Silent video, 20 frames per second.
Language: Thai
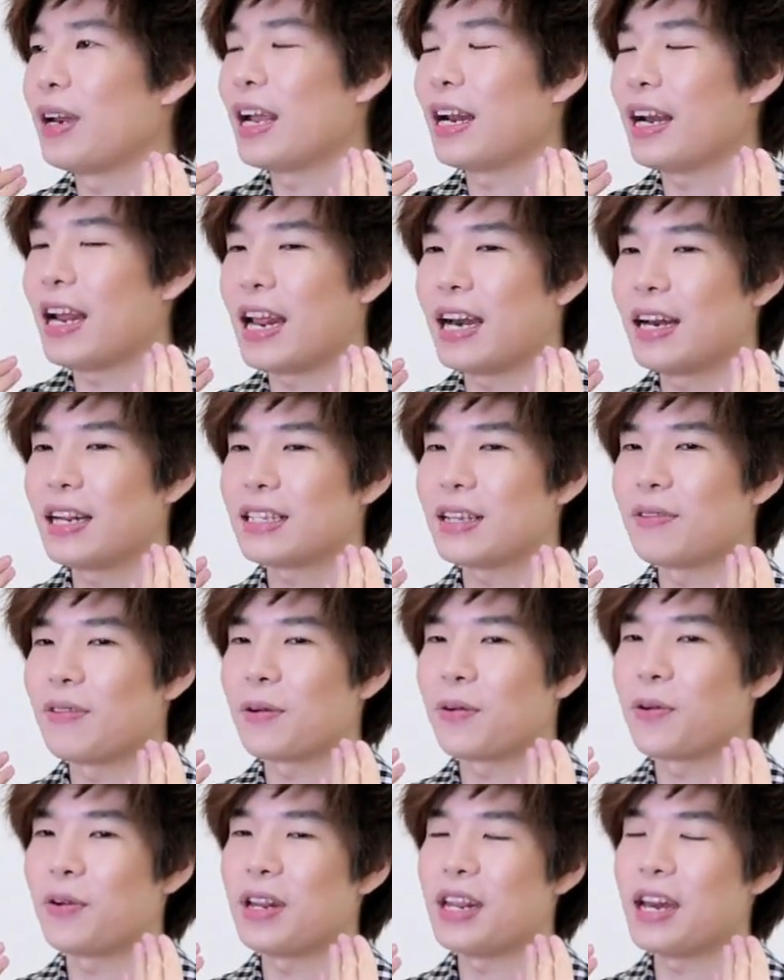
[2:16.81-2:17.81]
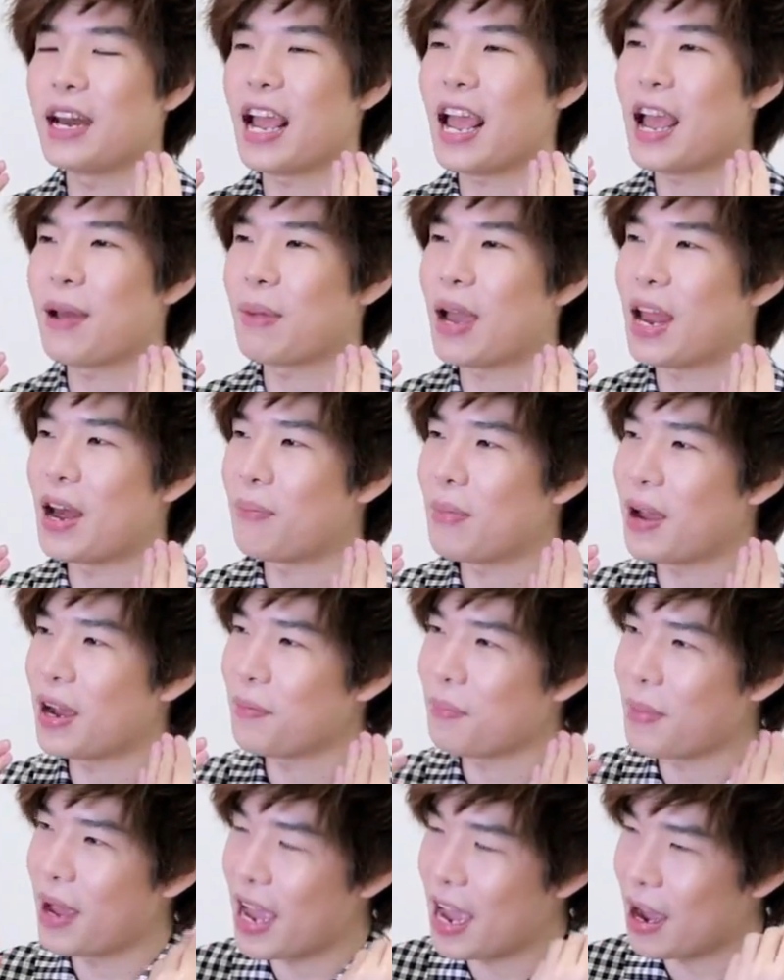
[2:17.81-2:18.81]
ดังนั้นสำหรับคนที่หน้ามัน
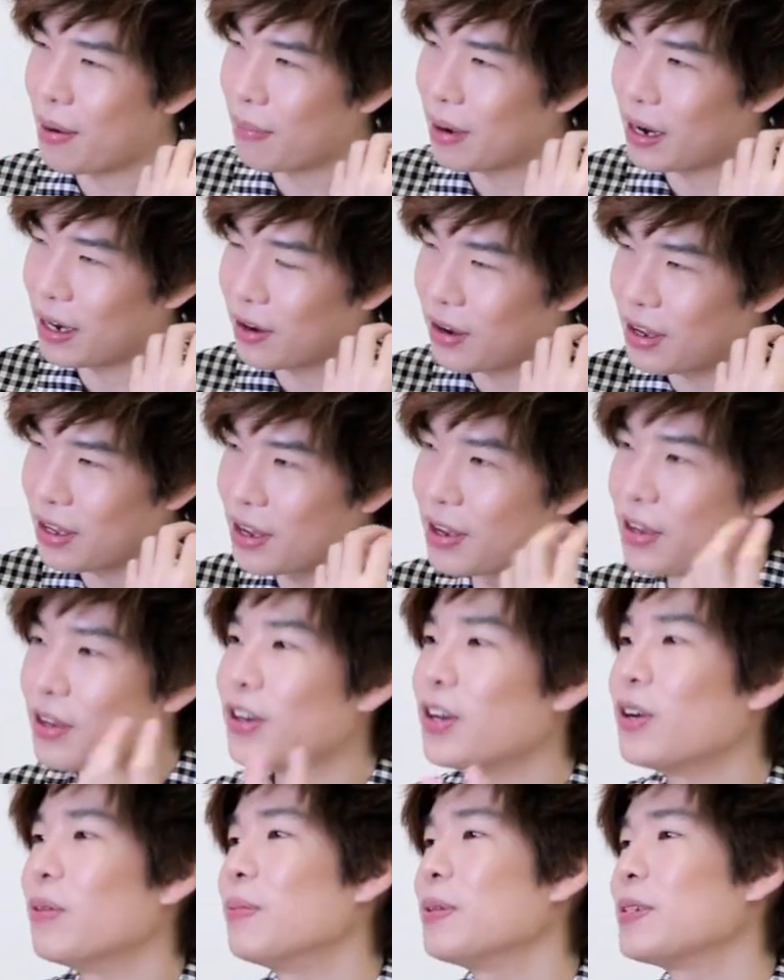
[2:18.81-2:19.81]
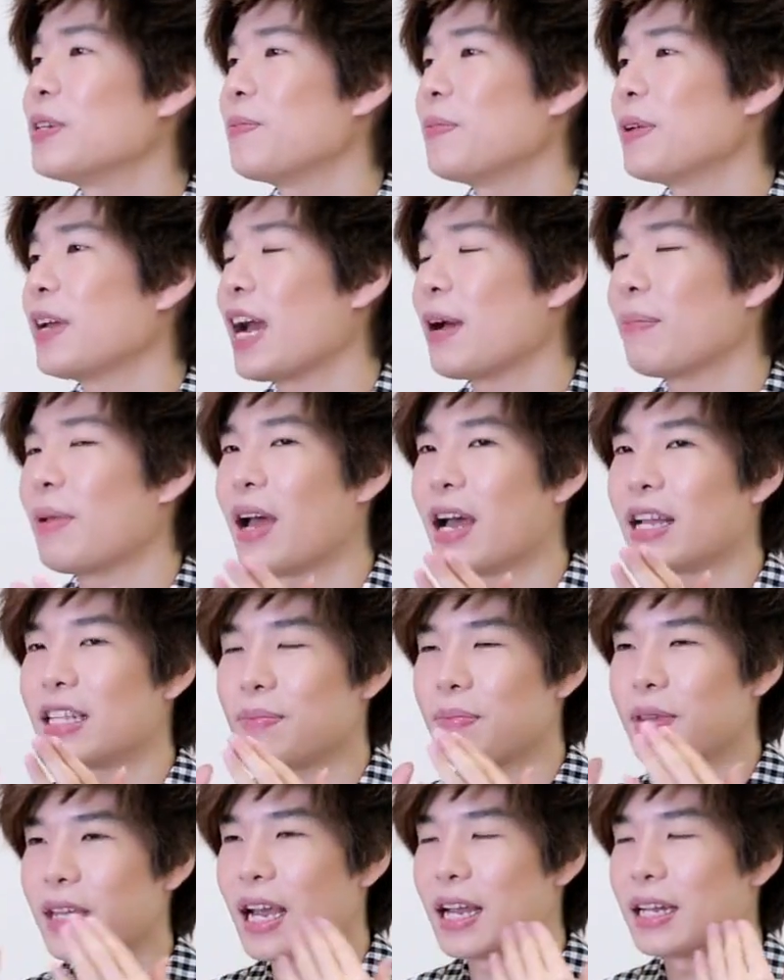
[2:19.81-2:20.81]
มาก ๆ มันก็เยิมใช่ไหมครับ แล้วอาจ
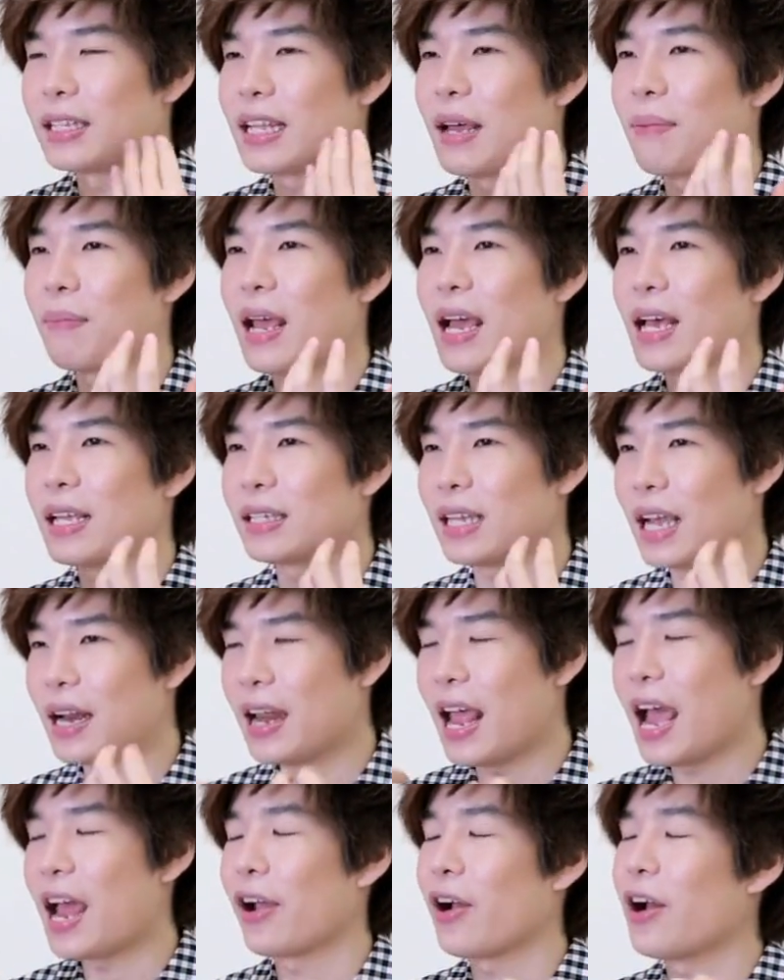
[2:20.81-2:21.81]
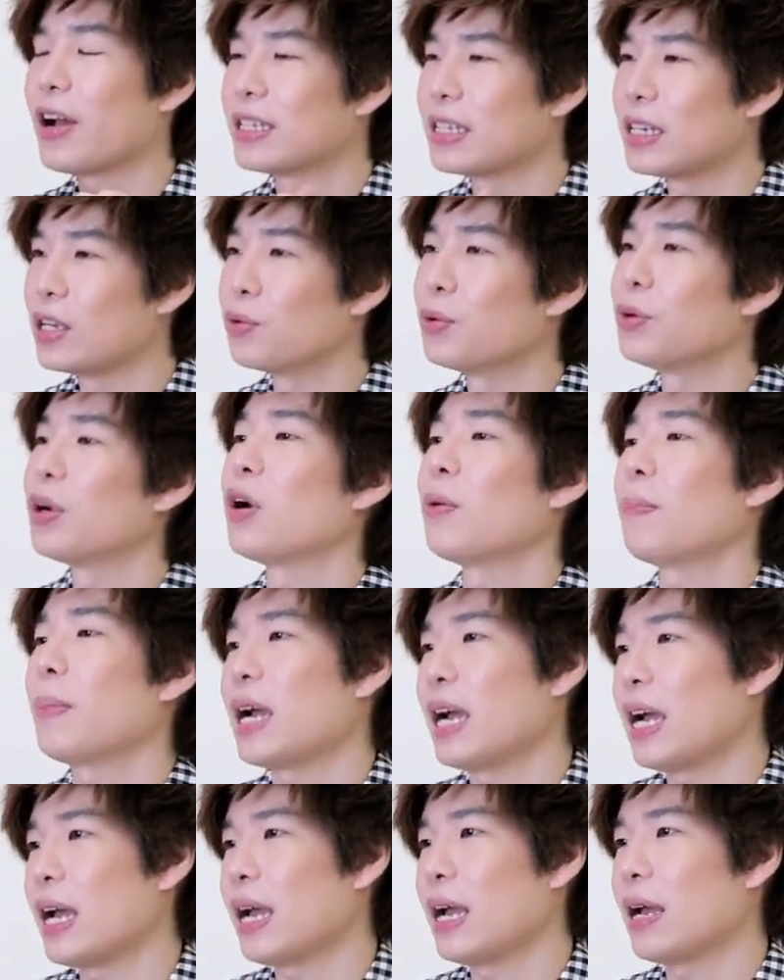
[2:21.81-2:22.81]
จะมีการซับหน้ากันแดดก็อาจจะหลุดออก
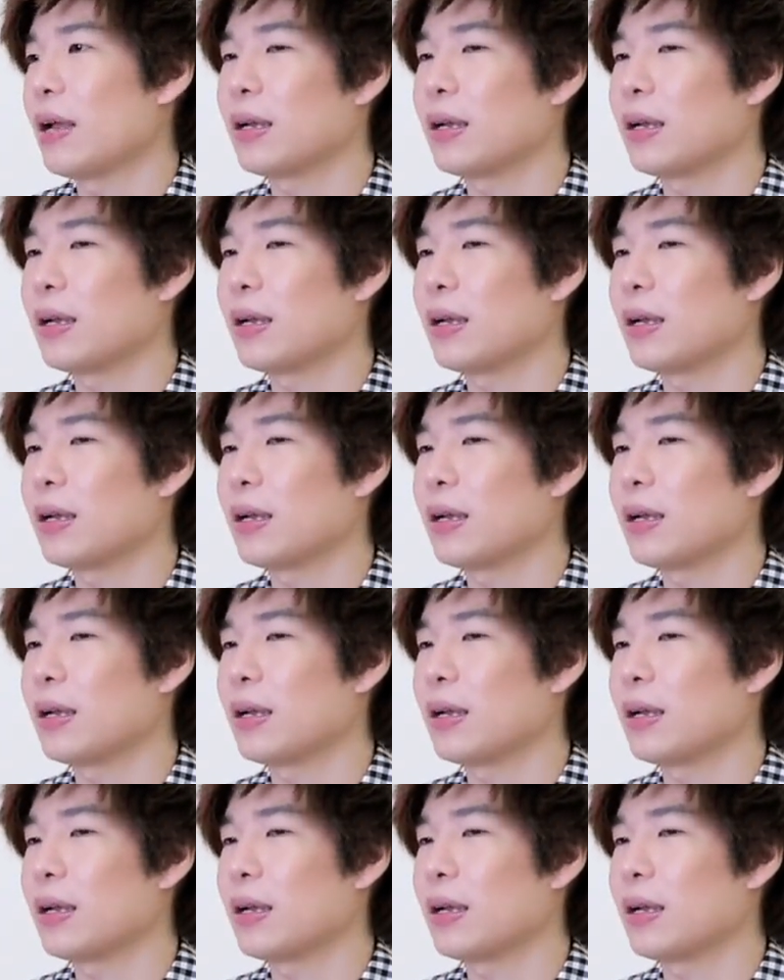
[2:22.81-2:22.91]
มา